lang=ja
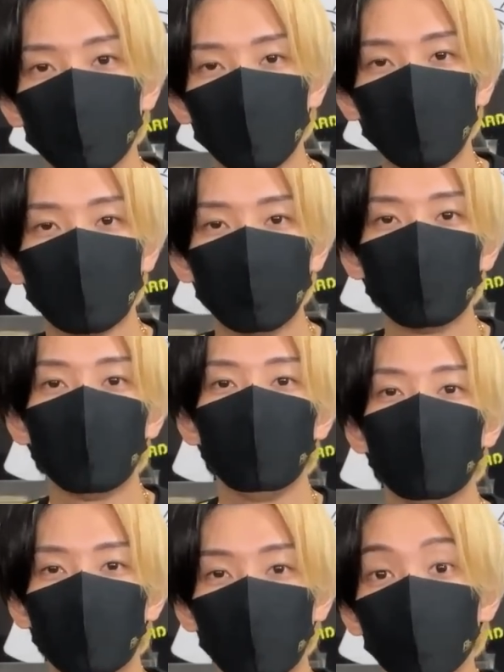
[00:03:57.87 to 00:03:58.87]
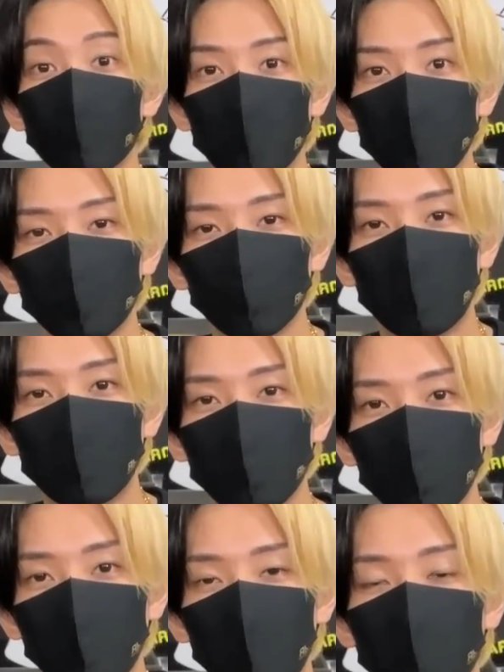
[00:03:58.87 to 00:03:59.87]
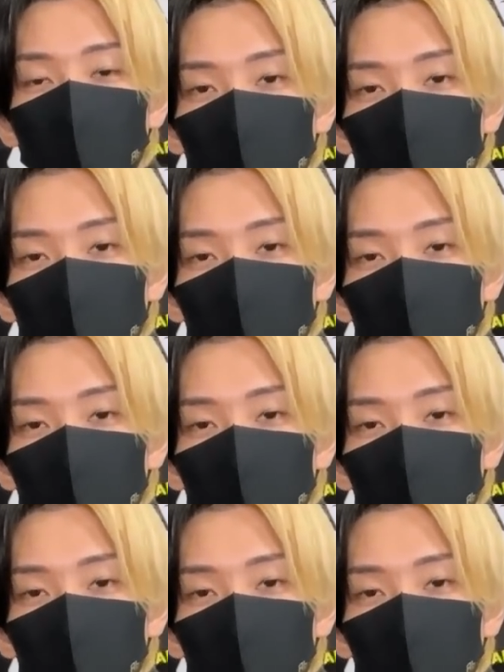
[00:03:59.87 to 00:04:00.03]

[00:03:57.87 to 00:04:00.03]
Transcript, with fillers: まあ、ただサブチャンネル上がるので、そこは安心してもらえたら